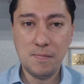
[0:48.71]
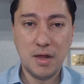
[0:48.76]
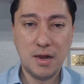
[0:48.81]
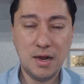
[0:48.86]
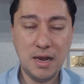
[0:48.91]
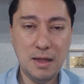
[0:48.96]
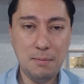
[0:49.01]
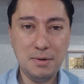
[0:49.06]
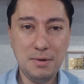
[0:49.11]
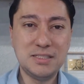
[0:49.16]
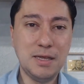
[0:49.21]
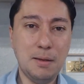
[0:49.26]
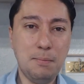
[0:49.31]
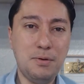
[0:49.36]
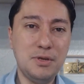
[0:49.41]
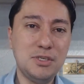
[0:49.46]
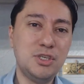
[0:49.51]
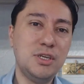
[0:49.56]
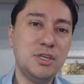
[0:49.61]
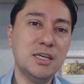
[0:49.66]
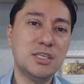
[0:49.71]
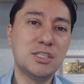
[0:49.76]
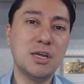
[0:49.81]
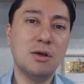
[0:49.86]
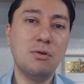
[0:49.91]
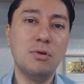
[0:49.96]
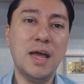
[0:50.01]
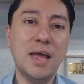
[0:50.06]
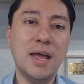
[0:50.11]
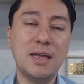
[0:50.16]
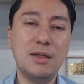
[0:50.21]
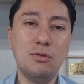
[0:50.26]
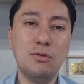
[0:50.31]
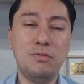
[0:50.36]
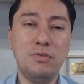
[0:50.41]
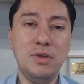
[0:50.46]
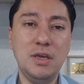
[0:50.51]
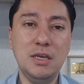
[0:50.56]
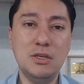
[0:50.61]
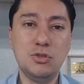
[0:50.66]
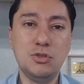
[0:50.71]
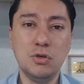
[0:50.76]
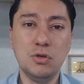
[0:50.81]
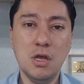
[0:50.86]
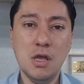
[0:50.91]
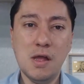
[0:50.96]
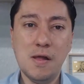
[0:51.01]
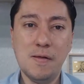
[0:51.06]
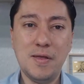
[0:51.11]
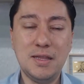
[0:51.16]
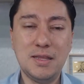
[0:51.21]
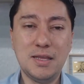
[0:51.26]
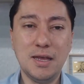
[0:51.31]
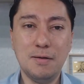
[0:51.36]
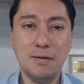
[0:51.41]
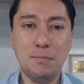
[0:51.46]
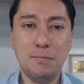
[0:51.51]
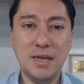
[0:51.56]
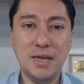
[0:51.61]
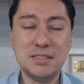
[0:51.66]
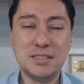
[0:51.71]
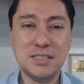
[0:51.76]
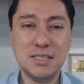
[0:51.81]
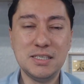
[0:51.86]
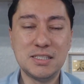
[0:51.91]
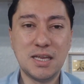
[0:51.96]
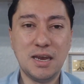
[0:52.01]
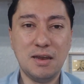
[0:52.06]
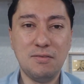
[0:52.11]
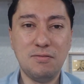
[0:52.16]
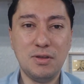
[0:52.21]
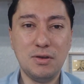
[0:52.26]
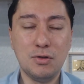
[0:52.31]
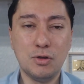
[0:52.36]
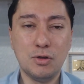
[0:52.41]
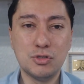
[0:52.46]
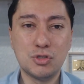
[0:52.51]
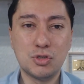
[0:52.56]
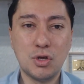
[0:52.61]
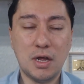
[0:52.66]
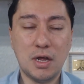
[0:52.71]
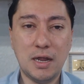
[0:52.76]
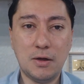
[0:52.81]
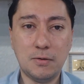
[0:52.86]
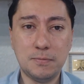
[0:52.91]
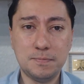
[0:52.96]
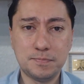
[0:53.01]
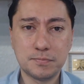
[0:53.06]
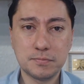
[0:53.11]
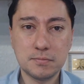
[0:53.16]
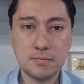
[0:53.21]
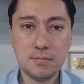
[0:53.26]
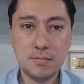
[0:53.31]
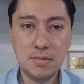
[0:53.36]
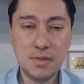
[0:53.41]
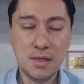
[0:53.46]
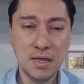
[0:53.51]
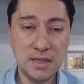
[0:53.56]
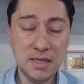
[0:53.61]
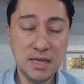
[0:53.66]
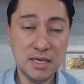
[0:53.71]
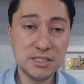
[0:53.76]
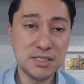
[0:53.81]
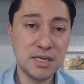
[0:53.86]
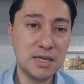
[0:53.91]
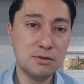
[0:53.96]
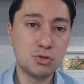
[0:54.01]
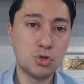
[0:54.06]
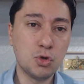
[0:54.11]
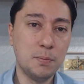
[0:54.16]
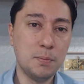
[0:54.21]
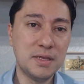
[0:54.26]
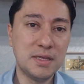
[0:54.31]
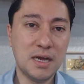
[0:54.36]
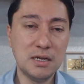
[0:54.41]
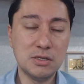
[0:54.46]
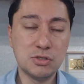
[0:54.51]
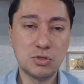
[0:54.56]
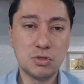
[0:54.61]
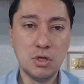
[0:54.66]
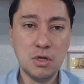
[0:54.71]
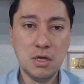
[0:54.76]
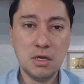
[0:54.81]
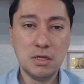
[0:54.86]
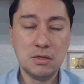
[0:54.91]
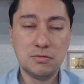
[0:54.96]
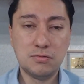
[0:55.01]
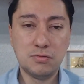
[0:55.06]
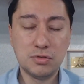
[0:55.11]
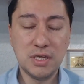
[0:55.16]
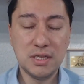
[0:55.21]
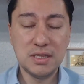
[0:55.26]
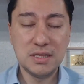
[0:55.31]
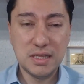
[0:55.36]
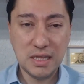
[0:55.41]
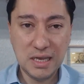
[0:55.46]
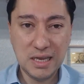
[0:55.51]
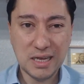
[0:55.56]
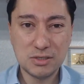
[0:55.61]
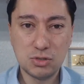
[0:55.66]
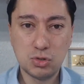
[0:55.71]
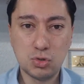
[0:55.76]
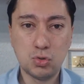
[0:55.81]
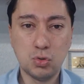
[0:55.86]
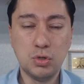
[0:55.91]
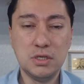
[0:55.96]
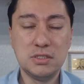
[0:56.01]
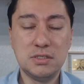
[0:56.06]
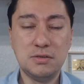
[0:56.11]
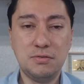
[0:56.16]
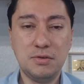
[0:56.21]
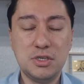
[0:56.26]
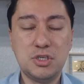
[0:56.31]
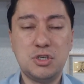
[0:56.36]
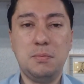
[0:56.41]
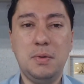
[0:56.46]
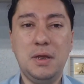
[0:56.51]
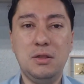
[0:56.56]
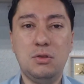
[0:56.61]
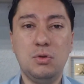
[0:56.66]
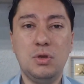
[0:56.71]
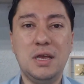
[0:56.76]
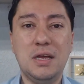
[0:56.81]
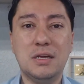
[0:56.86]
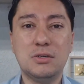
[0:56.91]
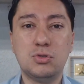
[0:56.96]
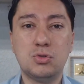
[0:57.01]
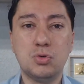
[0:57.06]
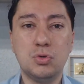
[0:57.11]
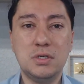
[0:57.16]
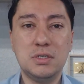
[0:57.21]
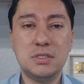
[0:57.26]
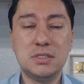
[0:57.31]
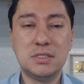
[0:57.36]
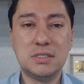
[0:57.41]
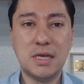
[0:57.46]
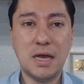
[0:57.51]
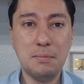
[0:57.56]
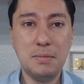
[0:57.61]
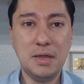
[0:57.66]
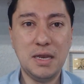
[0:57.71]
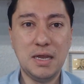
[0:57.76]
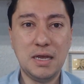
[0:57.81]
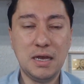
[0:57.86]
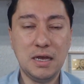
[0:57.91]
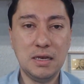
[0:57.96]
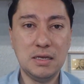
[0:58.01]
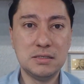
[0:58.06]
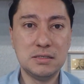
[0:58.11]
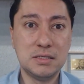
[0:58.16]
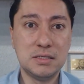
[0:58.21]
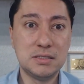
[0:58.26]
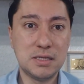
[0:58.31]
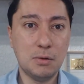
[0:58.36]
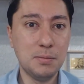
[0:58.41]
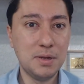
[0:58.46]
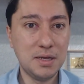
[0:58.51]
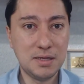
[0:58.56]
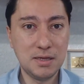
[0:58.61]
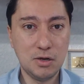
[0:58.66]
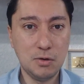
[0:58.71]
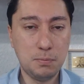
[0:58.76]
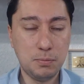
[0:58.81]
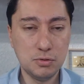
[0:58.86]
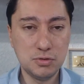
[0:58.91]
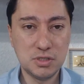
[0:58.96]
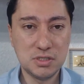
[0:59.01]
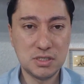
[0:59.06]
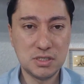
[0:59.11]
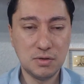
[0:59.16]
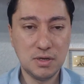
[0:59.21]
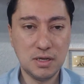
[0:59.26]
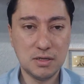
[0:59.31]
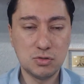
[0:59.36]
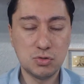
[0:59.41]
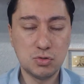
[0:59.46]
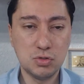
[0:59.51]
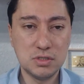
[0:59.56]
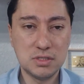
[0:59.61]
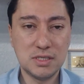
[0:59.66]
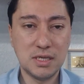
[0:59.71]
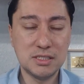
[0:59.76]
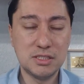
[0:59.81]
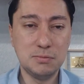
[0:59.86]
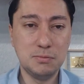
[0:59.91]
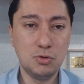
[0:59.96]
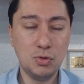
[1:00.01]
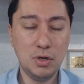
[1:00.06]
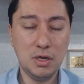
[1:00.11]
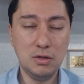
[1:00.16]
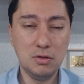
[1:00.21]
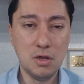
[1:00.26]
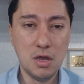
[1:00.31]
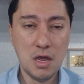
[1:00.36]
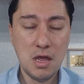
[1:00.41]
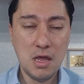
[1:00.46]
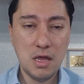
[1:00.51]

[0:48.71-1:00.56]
Lembre sempre de deixar o like no vídeo e também de se inscrever no nosso canal. deixe aqui nos comentários se você tem ações, investimento em ações americanas, está aumentando a posição em ações, está diminuindo.